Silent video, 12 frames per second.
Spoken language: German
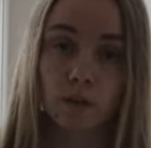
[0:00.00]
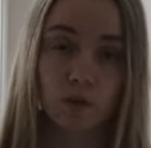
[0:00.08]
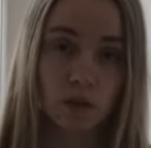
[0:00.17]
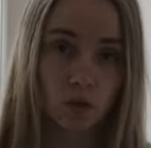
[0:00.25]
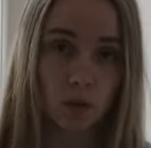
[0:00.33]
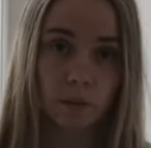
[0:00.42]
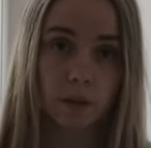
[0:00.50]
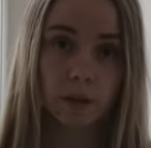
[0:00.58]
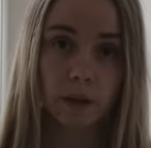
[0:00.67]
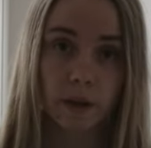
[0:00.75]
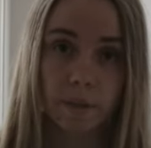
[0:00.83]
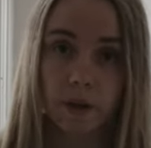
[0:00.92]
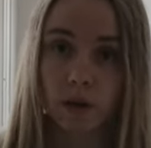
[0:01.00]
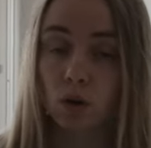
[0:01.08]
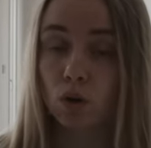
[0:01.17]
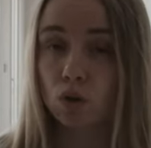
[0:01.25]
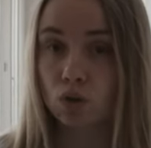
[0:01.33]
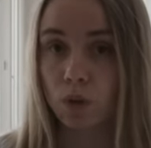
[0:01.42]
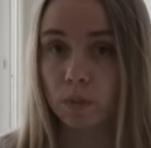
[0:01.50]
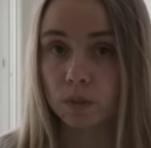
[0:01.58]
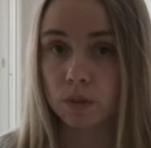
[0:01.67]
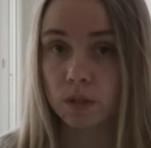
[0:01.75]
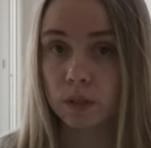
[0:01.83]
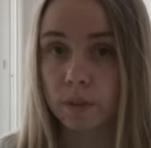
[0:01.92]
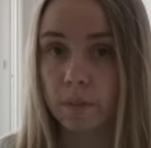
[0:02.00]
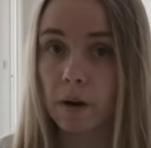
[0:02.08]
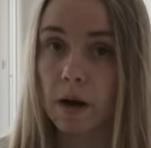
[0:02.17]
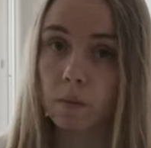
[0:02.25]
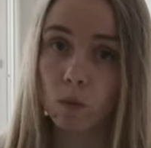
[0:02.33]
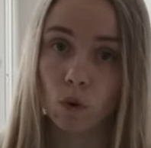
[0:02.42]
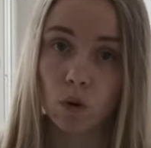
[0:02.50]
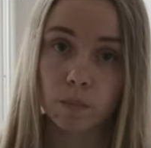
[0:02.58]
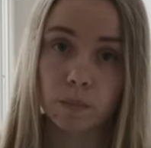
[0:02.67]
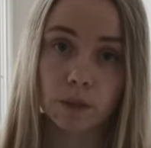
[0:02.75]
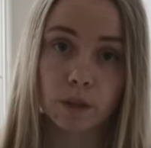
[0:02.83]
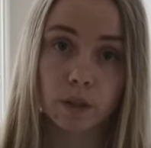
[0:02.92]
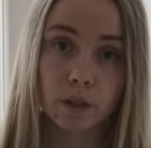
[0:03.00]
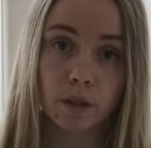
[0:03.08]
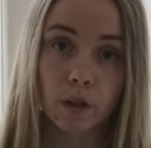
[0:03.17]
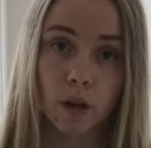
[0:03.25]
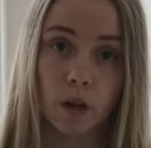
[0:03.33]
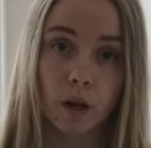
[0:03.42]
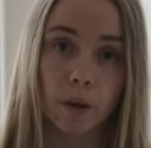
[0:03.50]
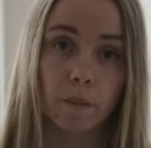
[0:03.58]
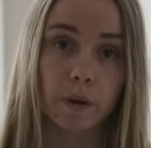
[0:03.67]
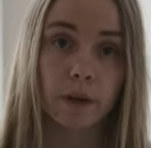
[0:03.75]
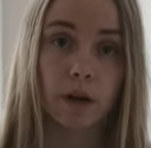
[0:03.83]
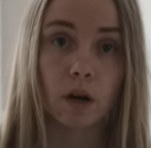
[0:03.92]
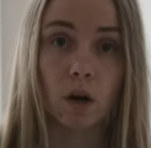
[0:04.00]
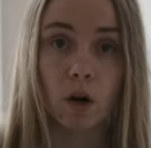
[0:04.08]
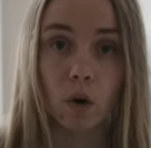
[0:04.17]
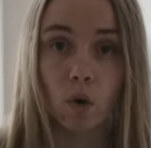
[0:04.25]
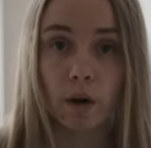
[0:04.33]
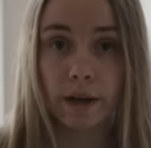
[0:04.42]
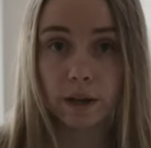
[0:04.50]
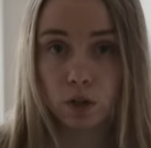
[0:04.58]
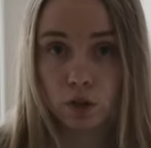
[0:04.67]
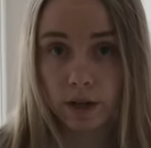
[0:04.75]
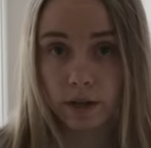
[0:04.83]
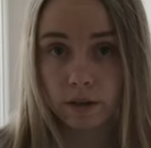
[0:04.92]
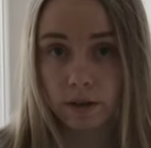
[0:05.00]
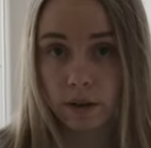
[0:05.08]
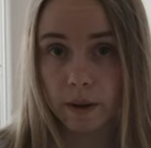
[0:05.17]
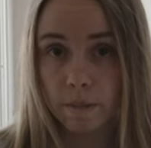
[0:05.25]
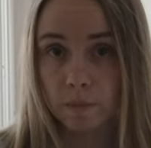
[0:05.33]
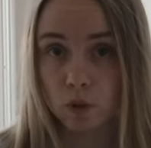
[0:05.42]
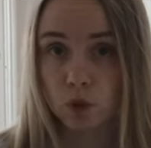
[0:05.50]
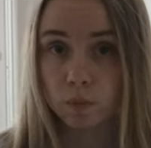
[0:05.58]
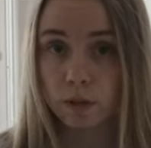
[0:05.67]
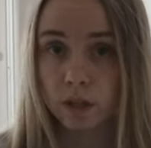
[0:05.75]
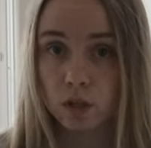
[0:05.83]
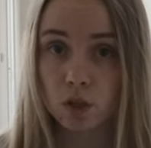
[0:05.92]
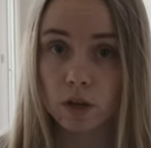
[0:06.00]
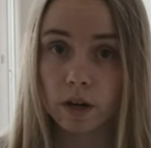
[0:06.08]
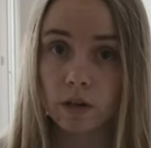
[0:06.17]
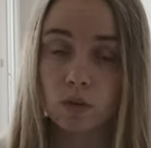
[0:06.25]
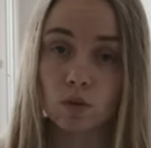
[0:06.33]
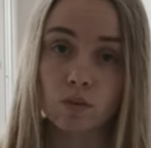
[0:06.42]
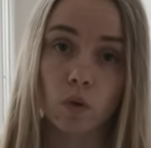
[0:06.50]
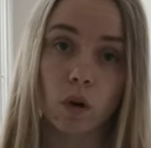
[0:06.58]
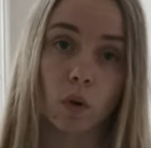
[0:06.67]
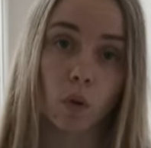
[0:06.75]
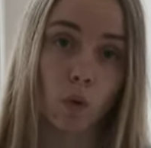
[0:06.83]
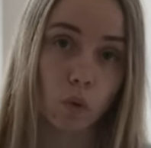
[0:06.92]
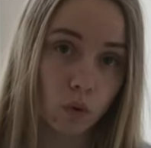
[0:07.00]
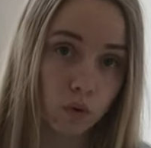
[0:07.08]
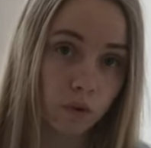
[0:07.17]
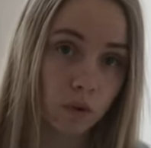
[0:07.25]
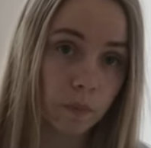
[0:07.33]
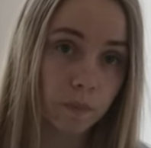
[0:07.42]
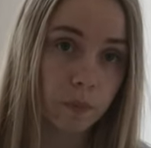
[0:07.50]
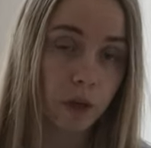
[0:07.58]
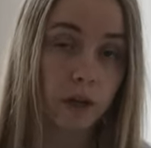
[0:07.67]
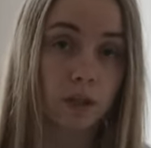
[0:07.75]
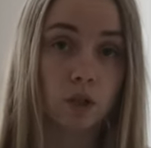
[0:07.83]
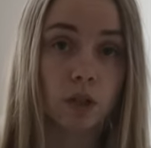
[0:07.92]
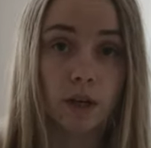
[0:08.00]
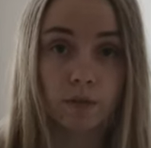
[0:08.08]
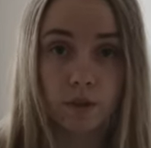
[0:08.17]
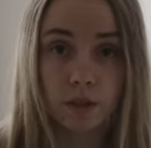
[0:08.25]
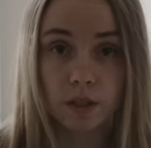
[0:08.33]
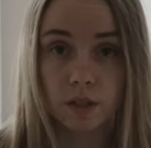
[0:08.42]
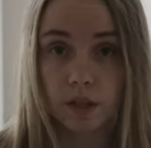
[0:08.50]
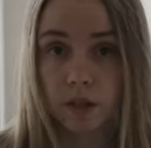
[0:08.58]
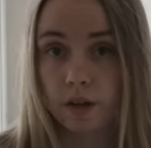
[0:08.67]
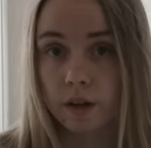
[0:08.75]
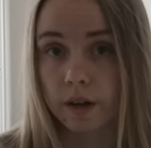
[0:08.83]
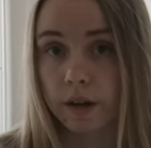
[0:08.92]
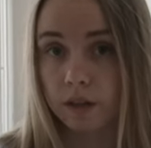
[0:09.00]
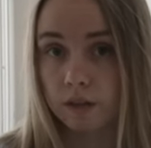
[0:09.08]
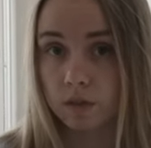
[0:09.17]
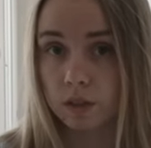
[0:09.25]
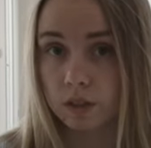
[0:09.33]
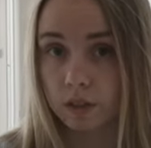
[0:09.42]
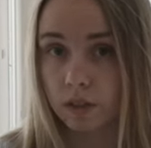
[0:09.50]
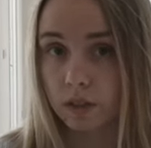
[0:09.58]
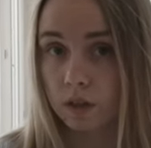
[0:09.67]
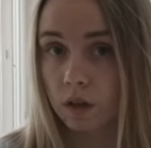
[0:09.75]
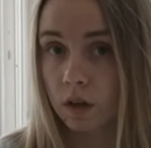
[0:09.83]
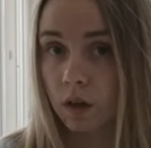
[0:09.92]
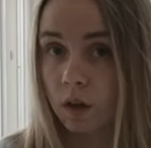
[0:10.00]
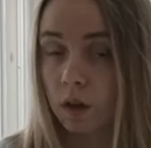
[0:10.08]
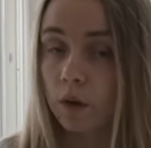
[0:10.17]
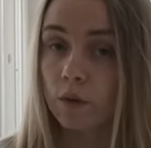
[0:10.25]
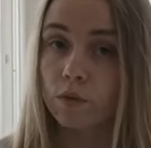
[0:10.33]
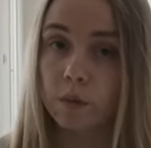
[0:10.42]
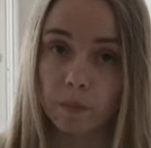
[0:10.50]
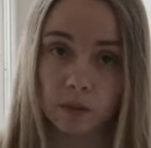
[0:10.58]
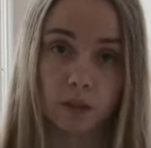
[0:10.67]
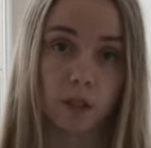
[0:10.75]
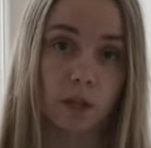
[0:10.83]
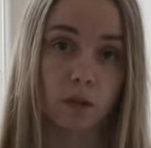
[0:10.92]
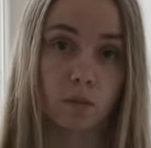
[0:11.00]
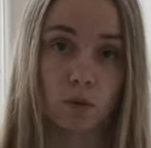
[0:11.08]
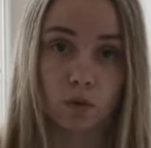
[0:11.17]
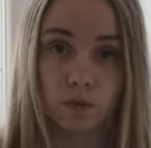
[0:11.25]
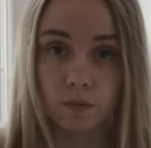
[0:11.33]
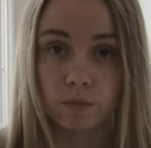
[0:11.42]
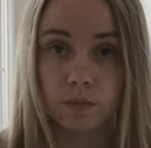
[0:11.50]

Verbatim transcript: Fliesenoptik nehmen, eine Holzoptik, Marmoroptik. Man kann auch Hängeschränke nehmen mit Spiegelschrank, sowohl auch ohne, ein Stand-WC, ein Hänge-WC, wie man es gerne möchte.